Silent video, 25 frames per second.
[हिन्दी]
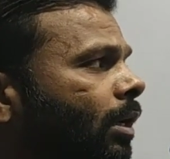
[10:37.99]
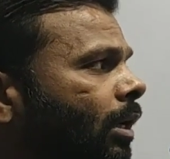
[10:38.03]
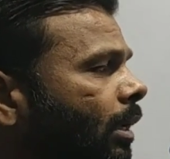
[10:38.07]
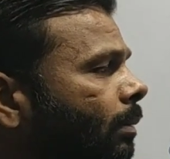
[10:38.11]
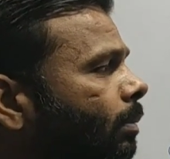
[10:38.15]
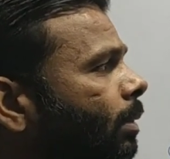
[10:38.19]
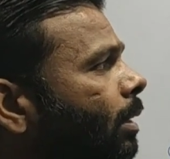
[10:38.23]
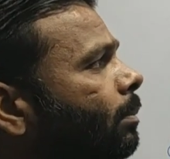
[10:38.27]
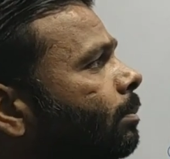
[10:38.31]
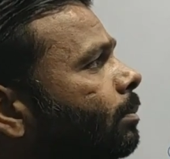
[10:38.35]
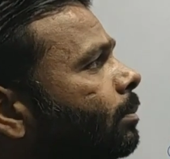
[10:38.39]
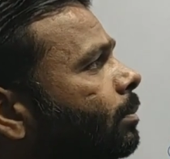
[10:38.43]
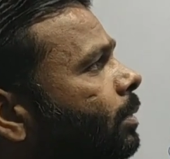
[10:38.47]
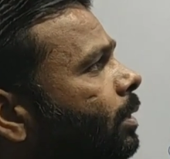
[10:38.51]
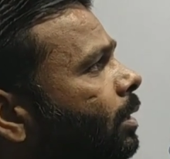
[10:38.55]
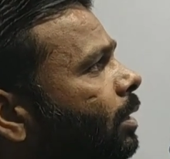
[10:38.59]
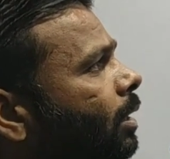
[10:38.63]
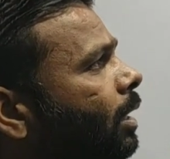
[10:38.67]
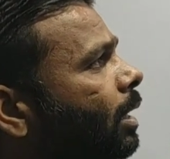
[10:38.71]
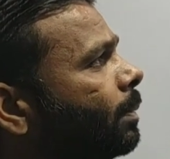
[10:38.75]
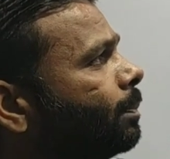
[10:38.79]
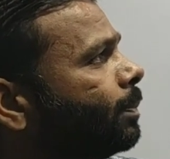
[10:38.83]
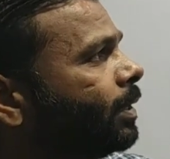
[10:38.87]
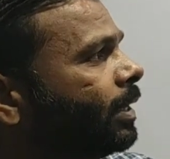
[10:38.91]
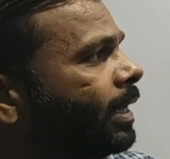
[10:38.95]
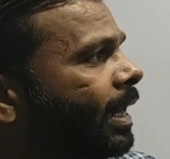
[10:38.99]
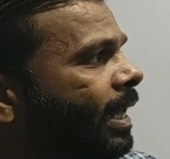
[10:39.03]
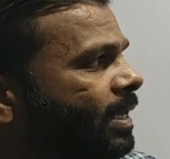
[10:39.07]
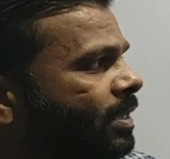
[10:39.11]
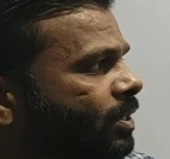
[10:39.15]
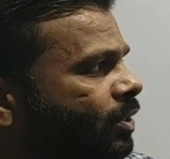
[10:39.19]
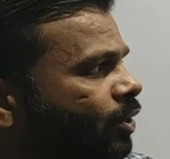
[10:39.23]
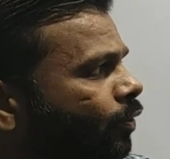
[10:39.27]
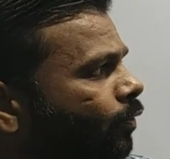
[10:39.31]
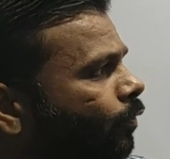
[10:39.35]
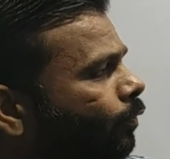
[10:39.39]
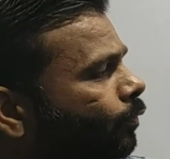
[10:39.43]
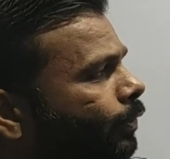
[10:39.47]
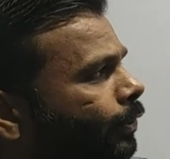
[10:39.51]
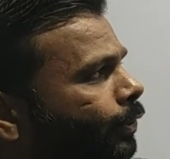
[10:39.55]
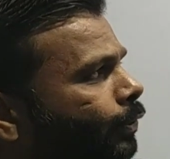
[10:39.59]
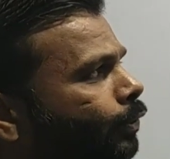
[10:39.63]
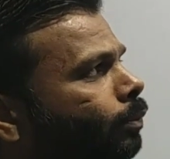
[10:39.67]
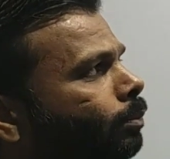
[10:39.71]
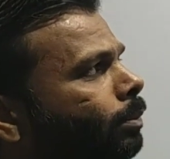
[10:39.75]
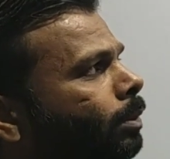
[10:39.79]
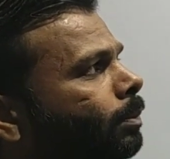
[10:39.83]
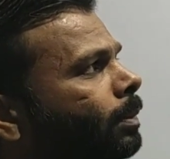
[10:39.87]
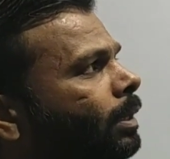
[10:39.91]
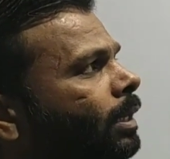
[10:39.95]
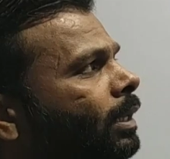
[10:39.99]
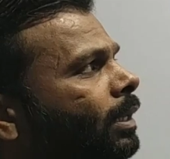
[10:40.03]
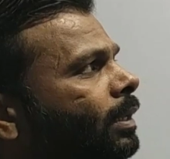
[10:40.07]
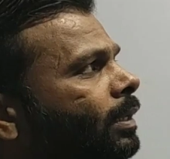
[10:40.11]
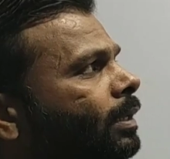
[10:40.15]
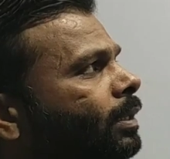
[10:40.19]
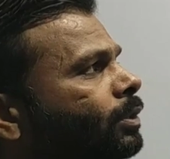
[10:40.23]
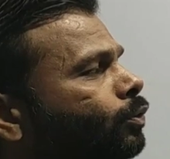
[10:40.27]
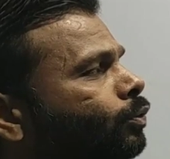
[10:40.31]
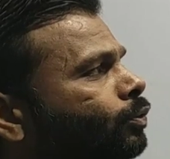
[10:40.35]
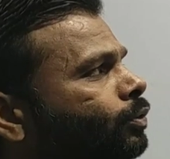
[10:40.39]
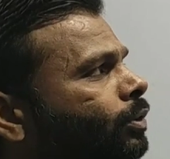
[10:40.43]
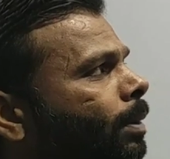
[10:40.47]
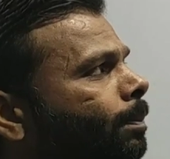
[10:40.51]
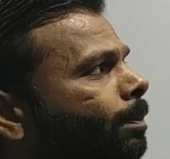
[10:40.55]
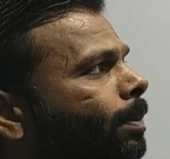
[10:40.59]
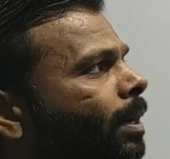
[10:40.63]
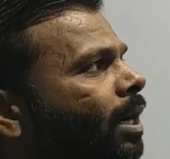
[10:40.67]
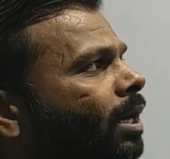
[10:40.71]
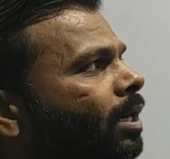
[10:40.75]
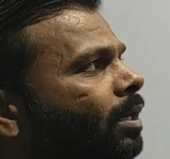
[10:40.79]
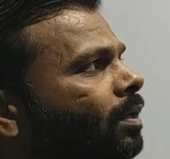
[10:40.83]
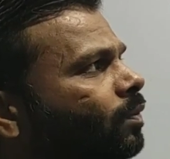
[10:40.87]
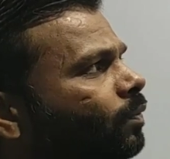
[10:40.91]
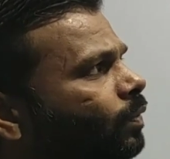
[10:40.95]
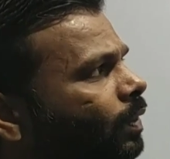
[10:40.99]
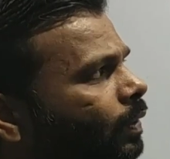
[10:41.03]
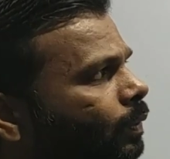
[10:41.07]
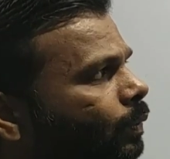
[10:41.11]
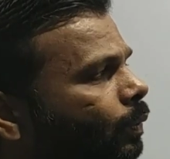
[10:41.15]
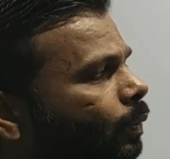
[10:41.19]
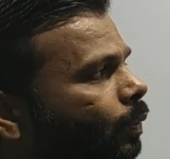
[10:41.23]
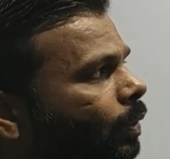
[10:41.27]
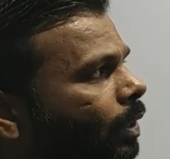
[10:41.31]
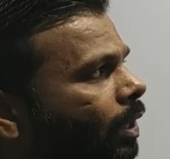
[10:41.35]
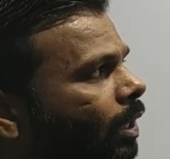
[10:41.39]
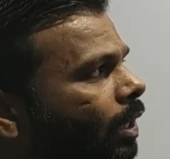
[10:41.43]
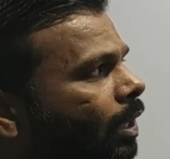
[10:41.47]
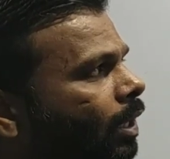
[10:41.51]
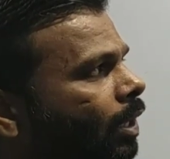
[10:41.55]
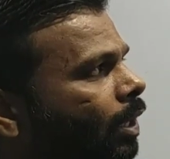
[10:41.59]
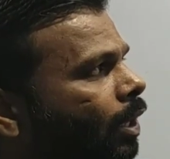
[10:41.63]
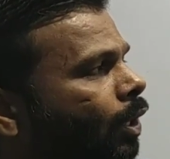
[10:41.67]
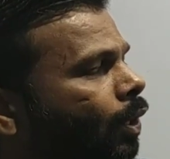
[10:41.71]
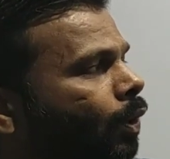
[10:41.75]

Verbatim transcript: अब हम अपने नेक्स्ट वीडियो में मिलेंगे जो उसका पार्ट वन होगा